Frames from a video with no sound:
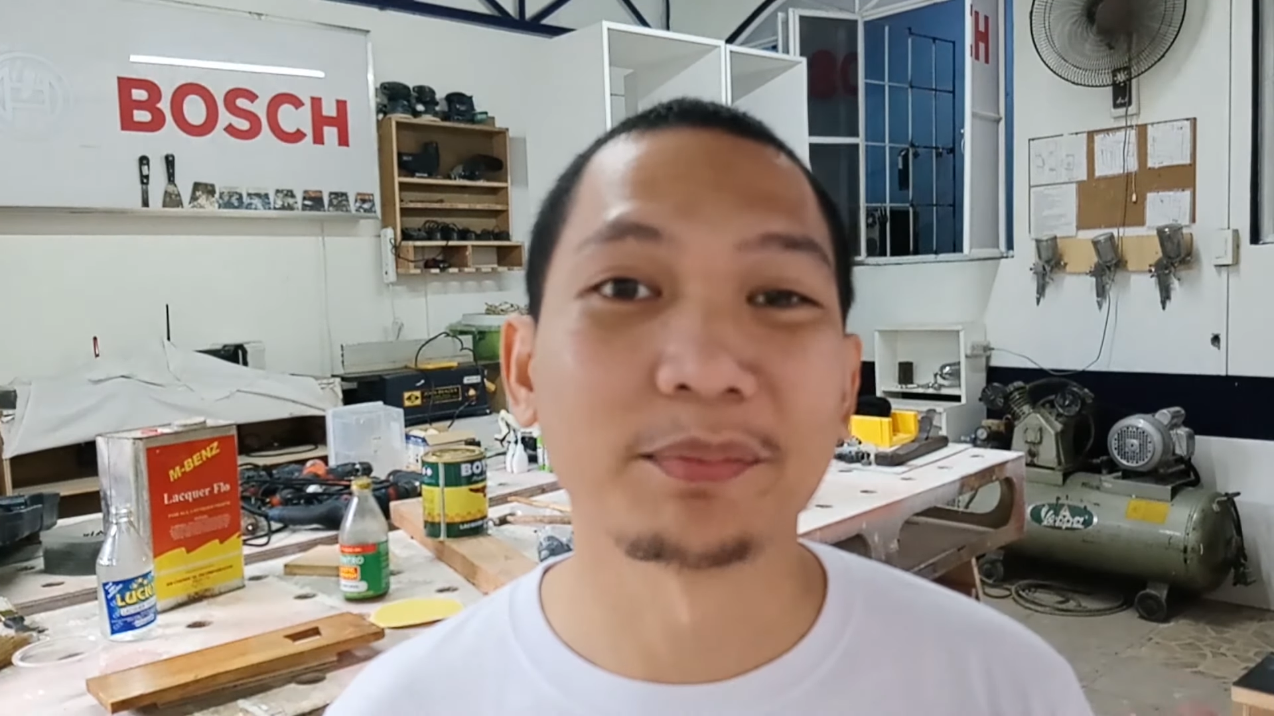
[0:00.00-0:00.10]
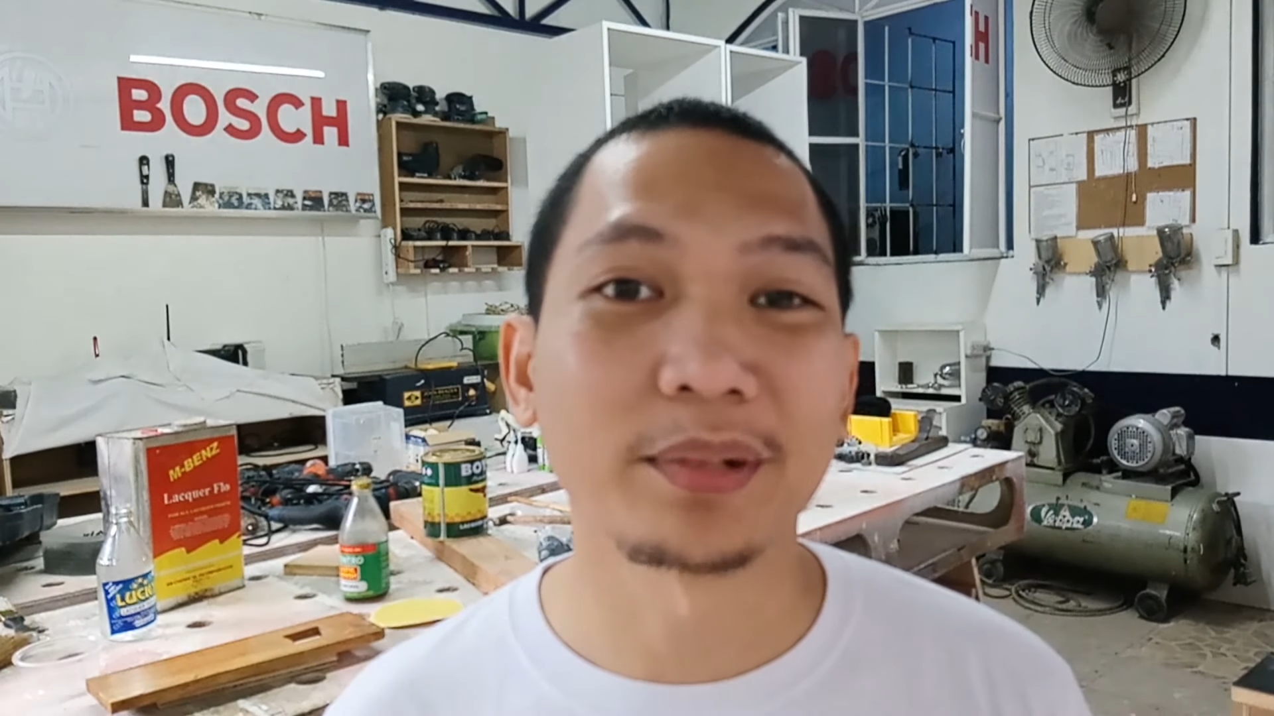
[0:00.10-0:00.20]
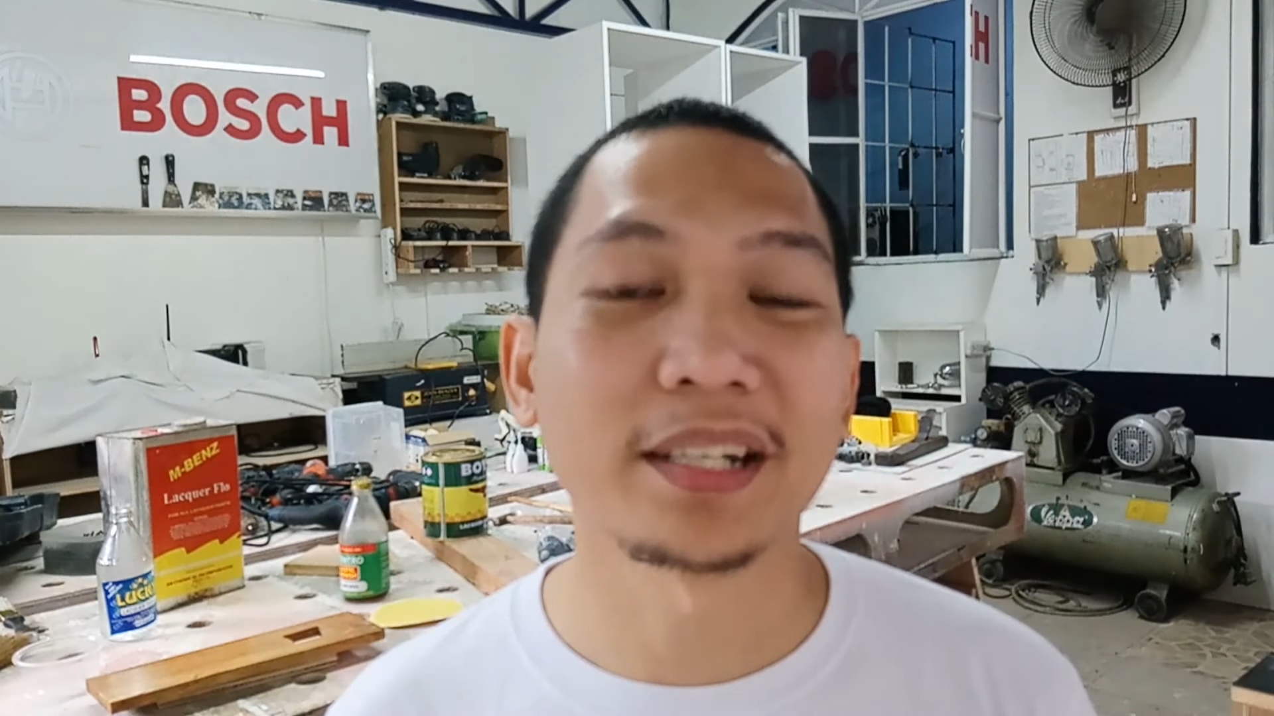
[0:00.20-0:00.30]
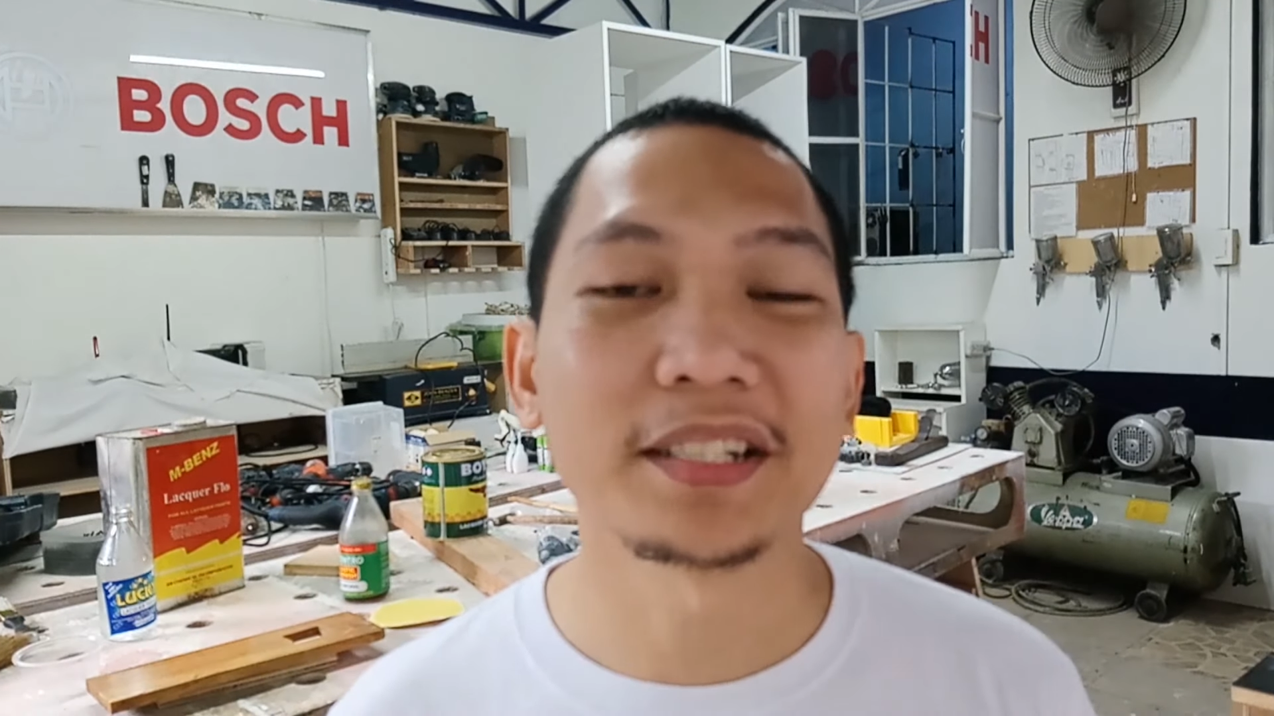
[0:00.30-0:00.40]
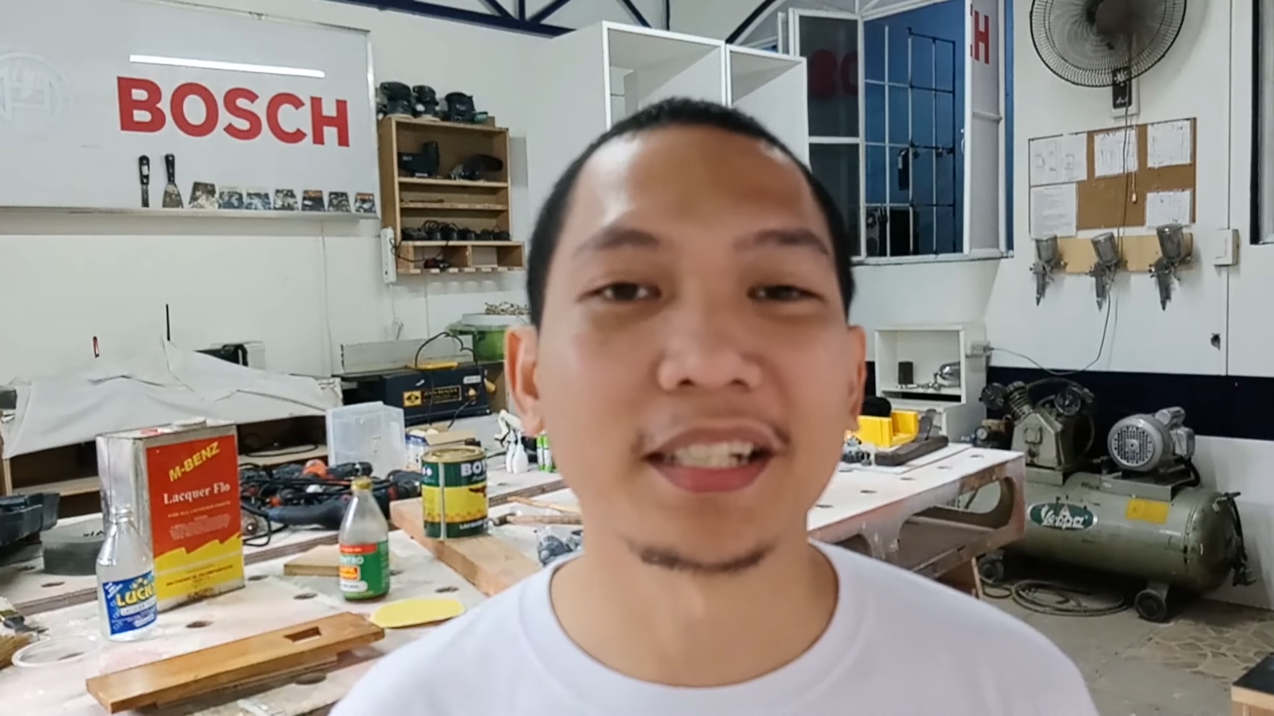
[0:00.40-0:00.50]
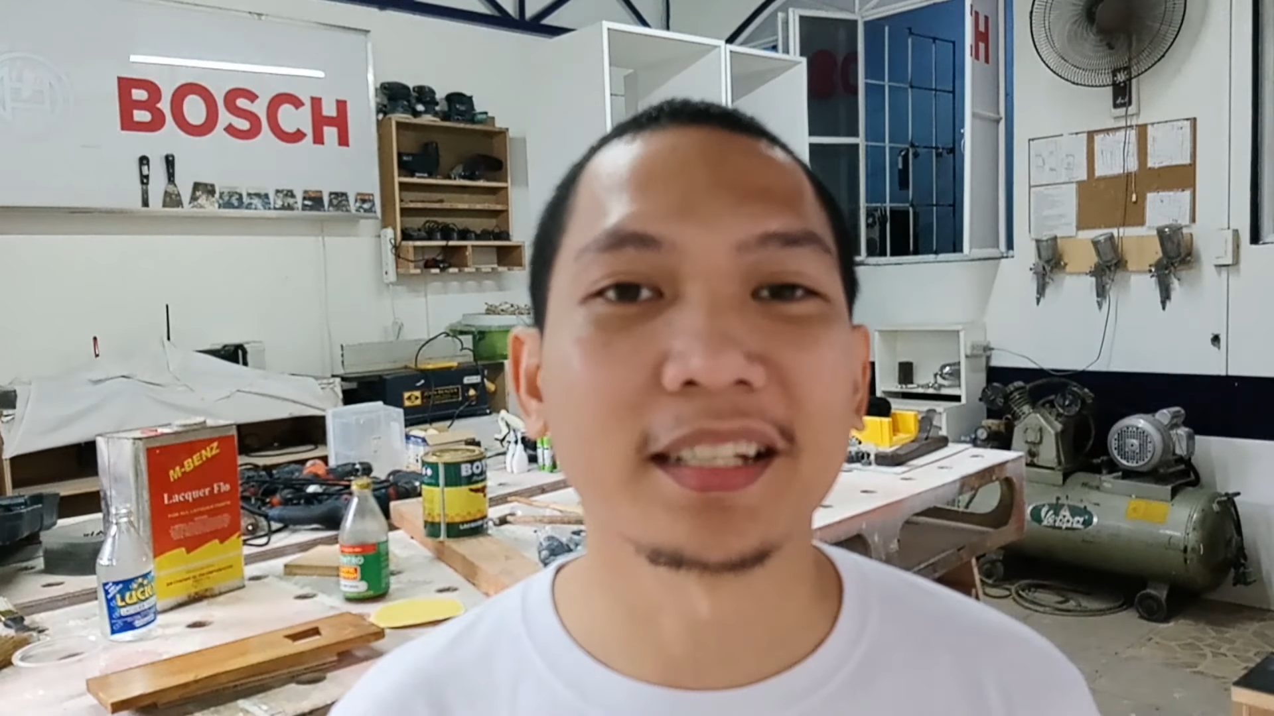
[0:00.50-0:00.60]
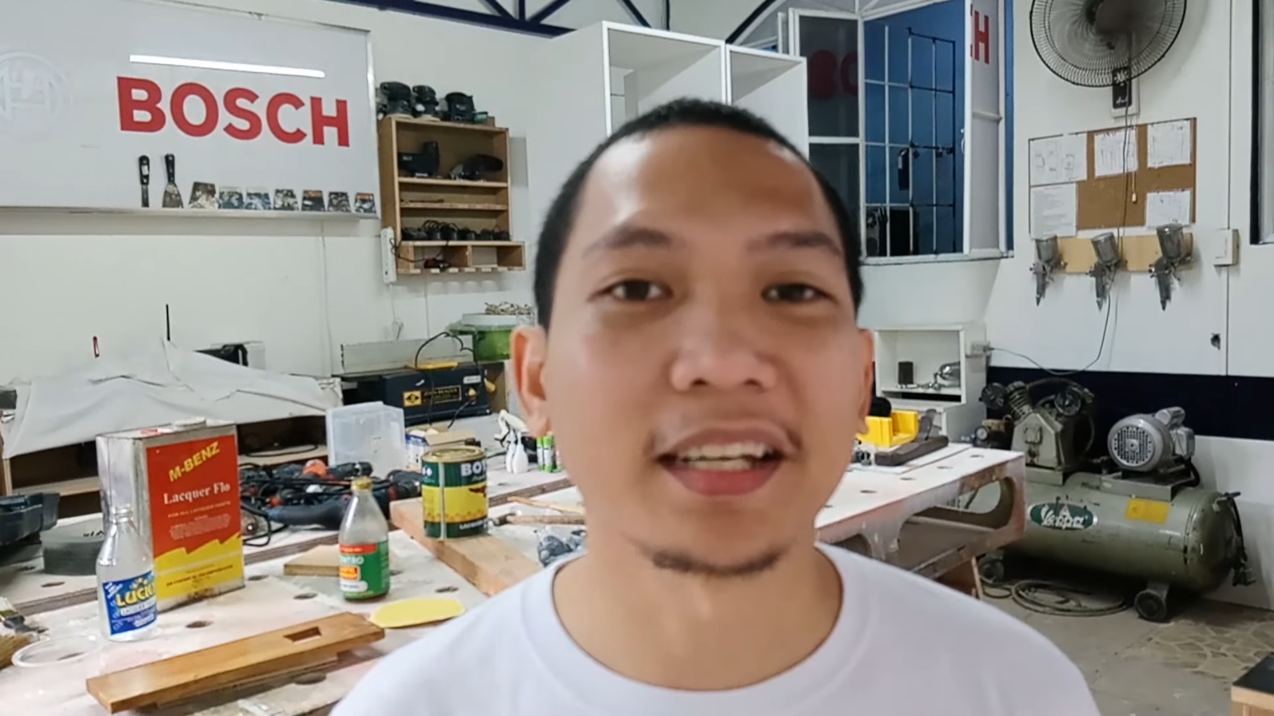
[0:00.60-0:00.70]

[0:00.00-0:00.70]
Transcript: yung pricing